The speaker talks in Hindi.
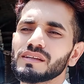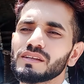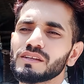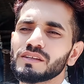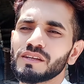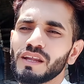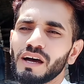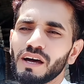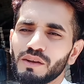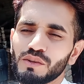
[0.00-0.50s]

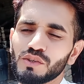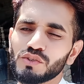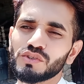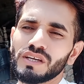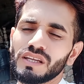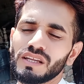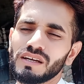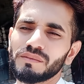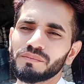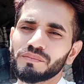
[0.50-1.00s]
नानो जो
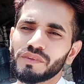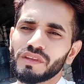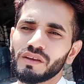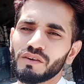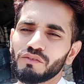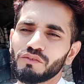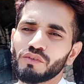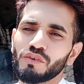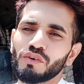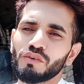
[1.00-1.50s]
है ना
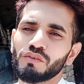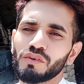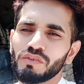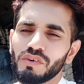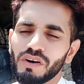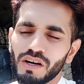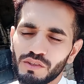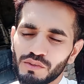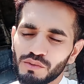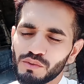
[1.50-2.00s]
वो
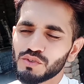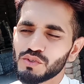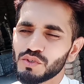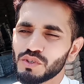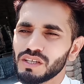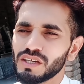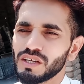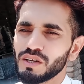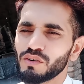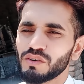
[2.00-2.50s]
वफ़ात हो
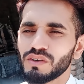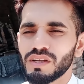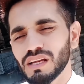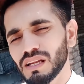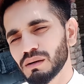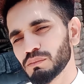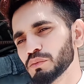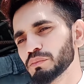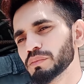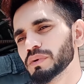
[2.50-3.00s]
चुकी है और
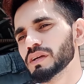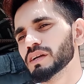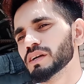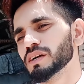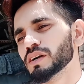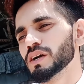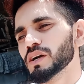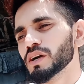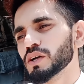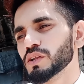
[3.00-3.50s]
नाना बुबी
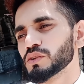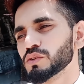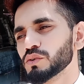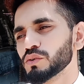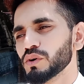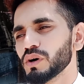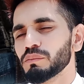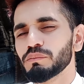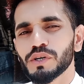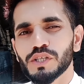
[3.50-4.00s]

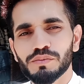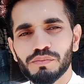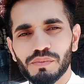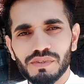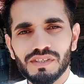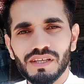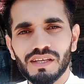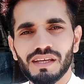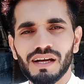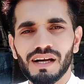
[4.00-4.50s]
तो हम बचपन
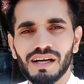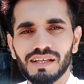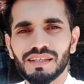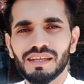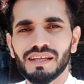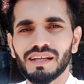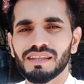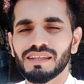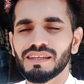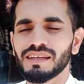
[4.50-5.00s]
से यहाँ
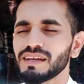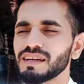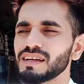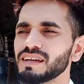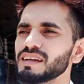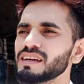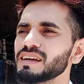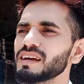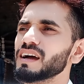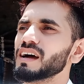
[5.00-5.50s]
आते रहते हैं
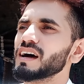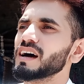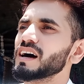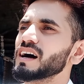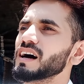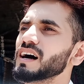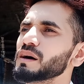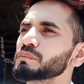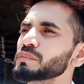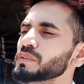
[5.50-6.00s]

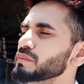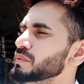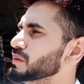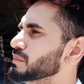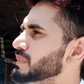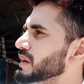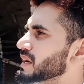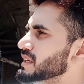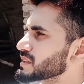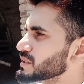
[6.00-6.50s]
अभी भी
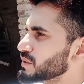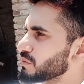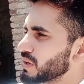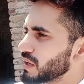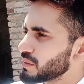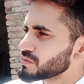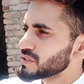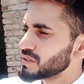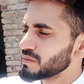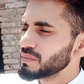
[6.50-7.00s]
मैं जब
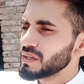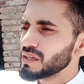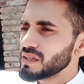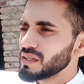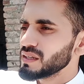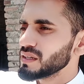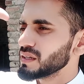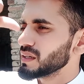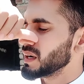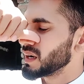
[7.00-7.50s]
वापसी
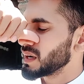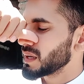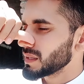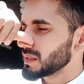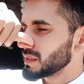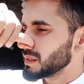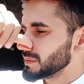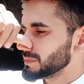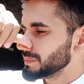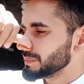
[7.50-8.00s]
में आ रहा
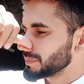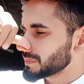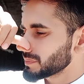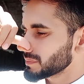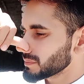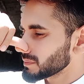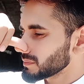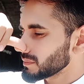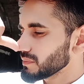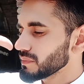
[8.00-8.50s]

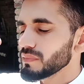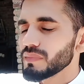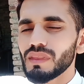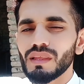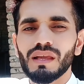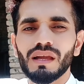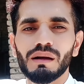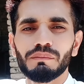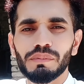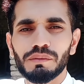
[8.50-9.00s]

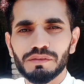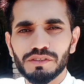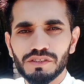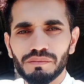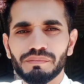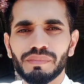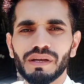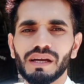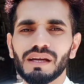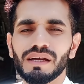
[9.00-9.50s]
था अभी जब
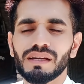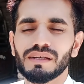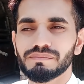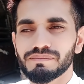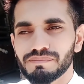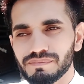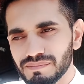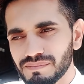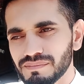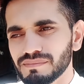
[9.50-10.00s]
मैं
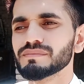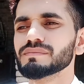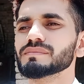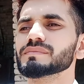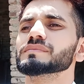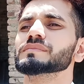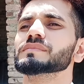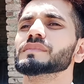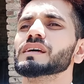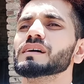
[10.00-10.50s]

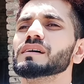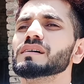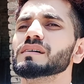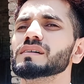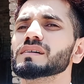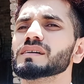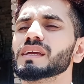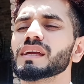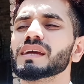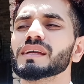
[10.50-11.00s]

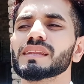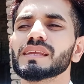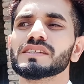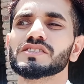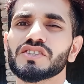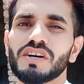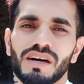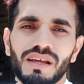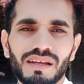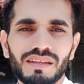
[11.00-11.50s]
क्या कहते हैं
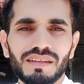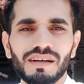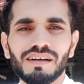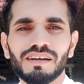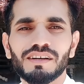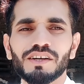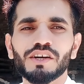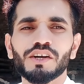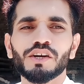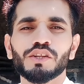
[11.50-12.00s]
जा रहा था
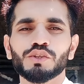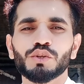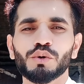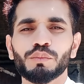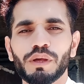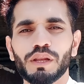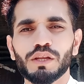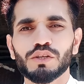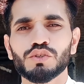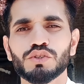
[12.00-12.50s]
तो
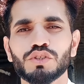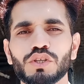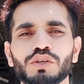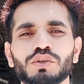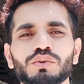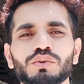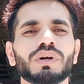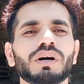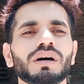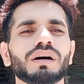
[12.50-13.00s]
मैंने सोचा
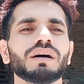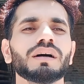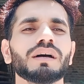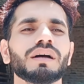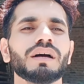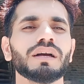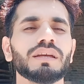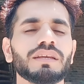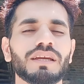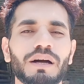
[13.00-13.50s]
ना
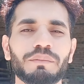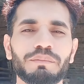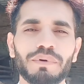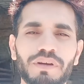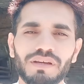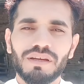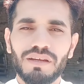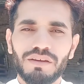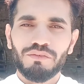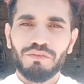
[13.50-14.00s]
यहाँ
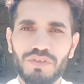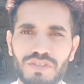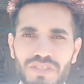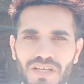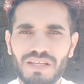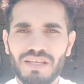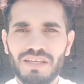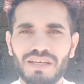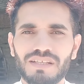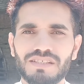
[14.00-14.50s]
पे
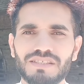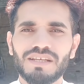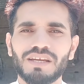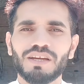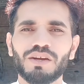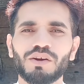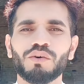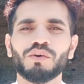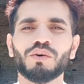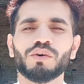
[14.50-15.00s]
विज़िट किया
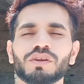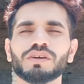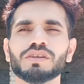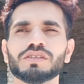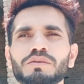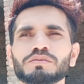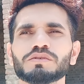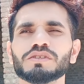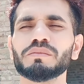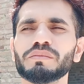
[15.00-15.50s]
जाए और
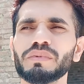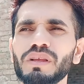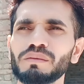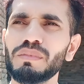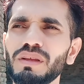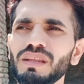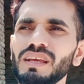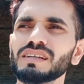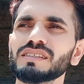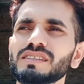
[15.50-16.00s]
सबसे मिल
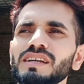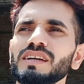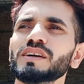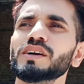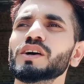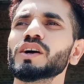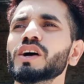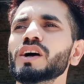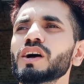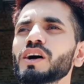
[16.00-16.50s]
भी लिया जाए
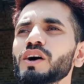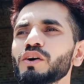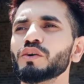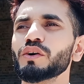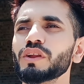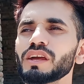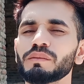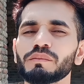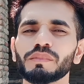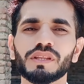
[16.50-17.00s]

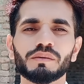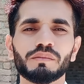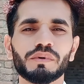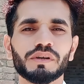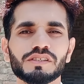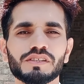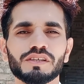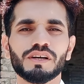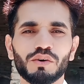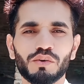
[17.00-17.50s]
और एक मरतबा
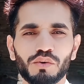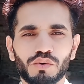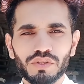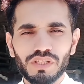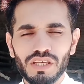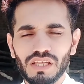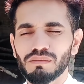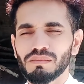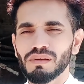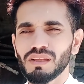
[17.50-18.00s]
इस गांव को
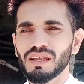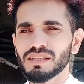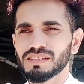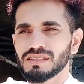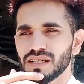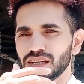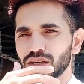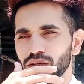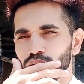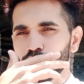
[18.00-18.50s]
देख भी लिया
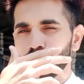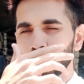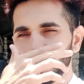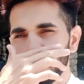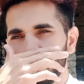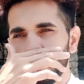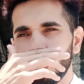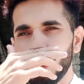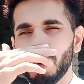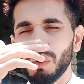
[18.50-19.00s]
जाए क्योंकि
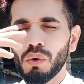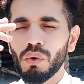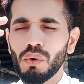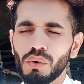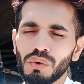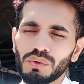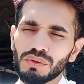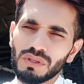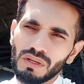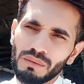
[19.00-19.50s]

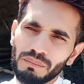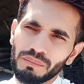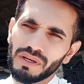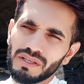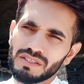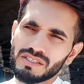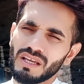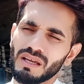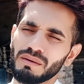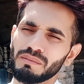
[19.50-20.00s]
बहुत लंबे
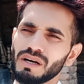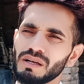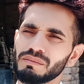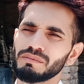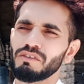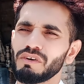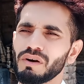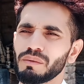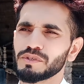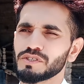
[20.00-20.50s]
अरसे के बाद
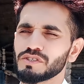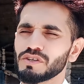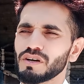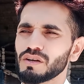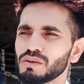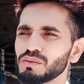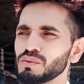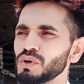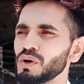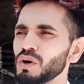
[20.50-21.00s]
मैं वापस आ
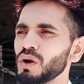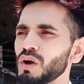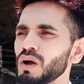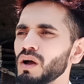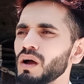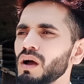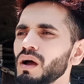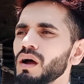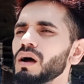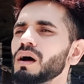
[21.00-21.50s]
रहा
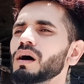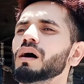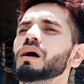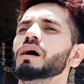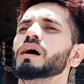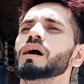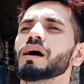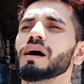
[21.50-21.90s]
हूँ